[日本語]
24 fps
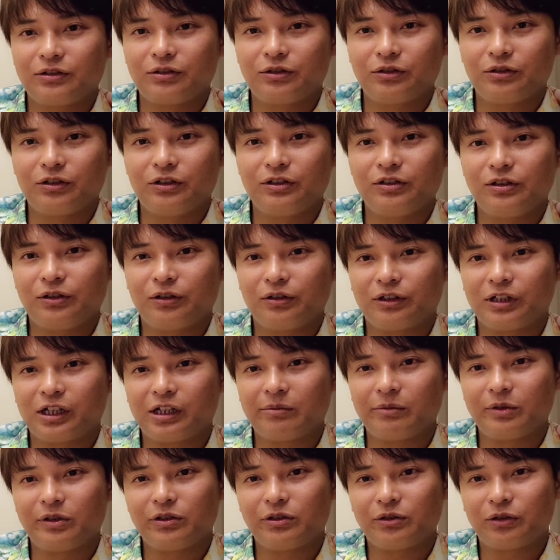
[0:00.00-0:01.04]
種類以上の現
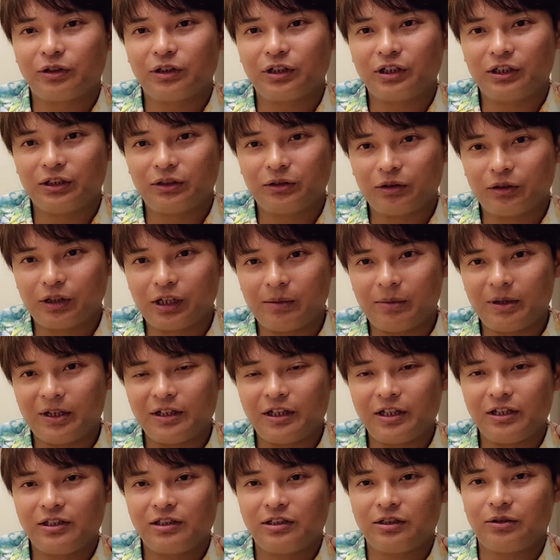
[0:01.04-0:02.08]
物取引と
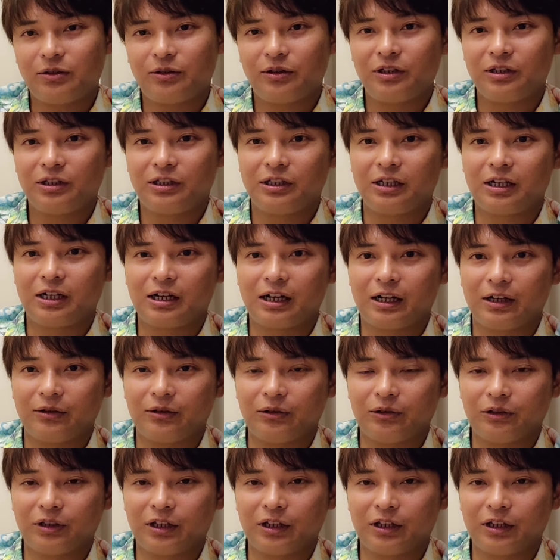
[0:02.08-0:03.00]
レバレッジ取引が可能